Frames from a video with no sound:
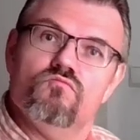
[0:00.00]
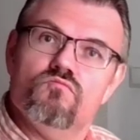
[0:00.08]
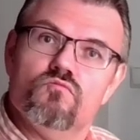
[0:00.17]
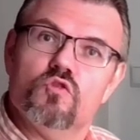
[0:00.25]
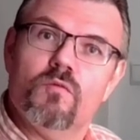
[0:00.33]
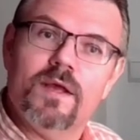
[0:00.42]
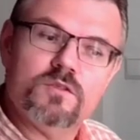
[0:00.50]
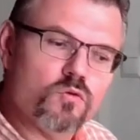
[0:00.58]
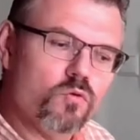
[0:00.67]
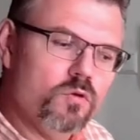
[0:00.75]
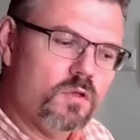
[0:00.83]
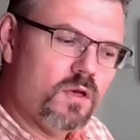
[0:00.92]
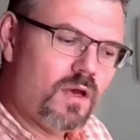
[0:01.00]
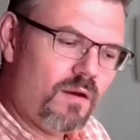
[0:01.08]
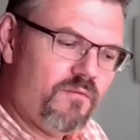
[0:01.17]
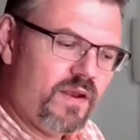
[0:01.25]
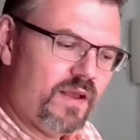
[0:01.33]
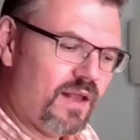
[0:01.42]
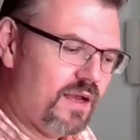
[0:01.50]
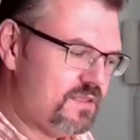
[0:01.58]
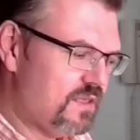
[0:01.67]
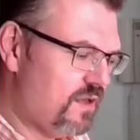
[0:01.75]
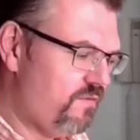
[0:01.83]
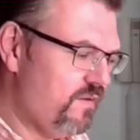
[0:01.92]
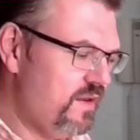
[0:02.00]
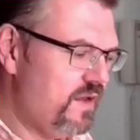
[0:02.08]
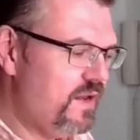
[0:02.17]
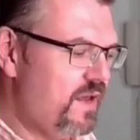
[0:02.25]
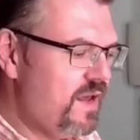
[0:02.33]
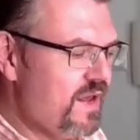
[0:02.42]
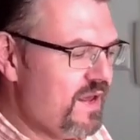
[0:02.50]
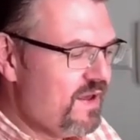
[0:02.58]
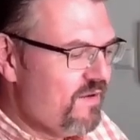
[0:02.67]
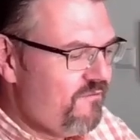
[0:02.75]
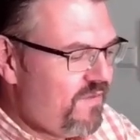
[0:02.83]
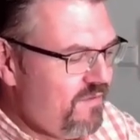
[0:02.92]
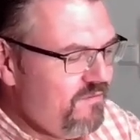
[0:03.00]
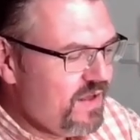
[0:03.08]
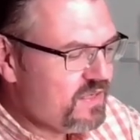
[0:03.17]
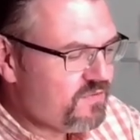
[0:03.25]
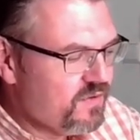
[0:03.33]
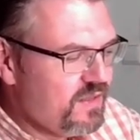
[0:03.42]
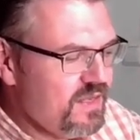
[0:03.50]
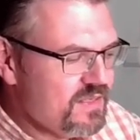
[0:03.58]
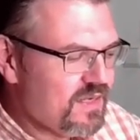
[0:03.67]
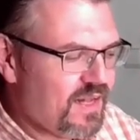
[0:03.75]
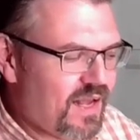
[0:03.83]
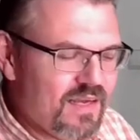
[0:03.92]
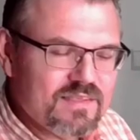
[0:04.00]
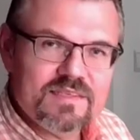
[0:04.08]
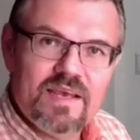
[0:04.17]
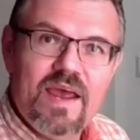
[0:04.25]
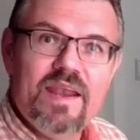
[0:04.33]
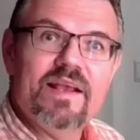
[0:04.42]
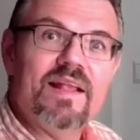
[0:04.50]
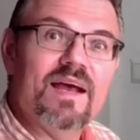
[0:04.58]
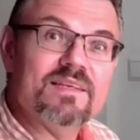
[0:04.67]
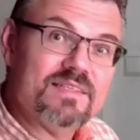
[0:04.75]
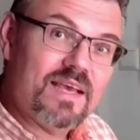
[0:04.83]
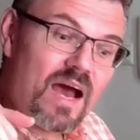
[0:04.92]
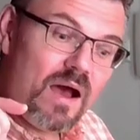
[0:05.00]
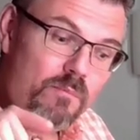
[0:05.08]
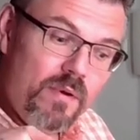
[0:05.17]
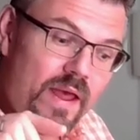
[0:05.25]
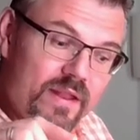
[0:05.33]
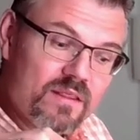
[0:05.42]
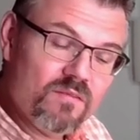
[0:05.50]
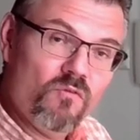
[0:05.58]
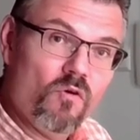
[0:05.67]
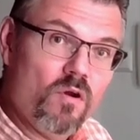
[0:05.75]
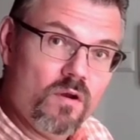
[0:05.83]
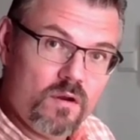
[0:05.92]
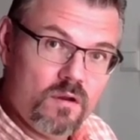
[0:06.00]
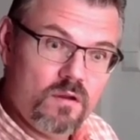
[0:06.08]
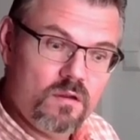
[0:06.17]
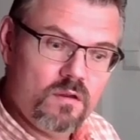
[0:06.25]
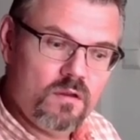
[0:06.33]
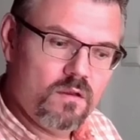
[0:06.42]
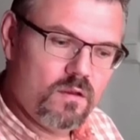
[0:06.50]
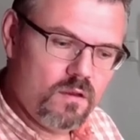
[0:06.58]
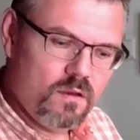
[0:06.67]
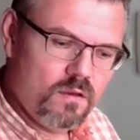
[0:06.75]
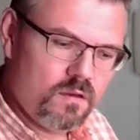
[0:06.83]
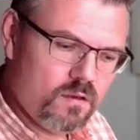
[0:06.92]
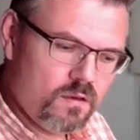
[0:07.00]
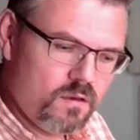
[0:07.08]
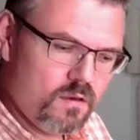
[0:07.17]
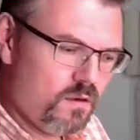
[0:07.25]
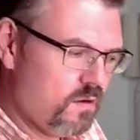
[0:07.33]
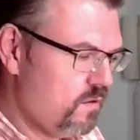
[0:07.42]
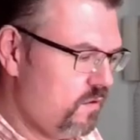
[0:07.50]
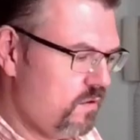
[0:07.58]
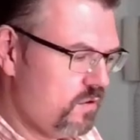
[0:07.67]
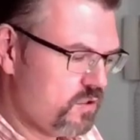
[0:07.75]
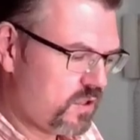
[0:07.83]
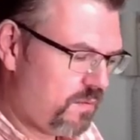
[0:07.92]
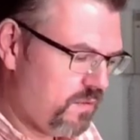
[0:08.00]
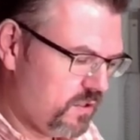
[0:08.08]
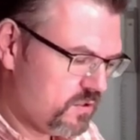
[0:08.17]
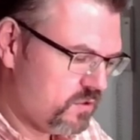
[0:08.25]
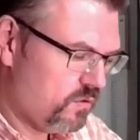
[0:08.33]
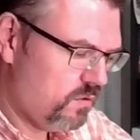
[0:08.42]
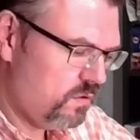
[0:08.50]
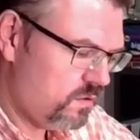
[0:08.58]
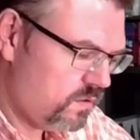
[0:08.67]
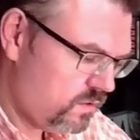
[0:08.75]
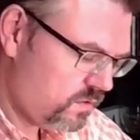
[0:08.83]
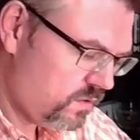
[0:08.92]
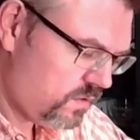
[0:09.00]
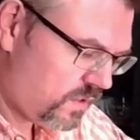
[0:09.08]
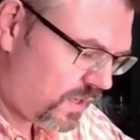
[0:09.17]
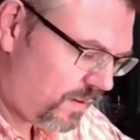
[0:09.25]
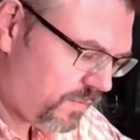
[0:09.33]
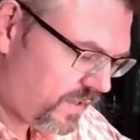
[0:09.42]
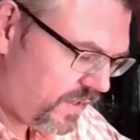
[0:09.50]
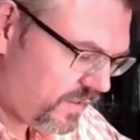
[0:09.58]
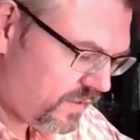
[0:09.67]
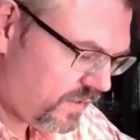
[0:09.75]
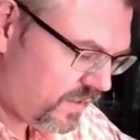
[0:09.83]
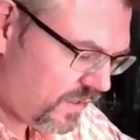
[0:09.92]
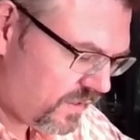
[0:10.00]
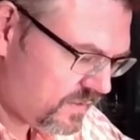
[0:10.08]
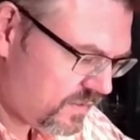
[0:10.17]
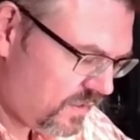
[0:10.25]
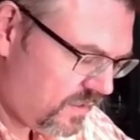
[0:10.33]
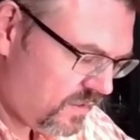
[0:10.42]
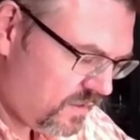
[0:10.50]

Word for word: Soweit, so gut. Haben wir eine Klasse definiert. Wenn wir jetzt von dieser Klasse eine Klasse ableiten wollen, ja, schreiben wir das so, abgeleitete Klasse,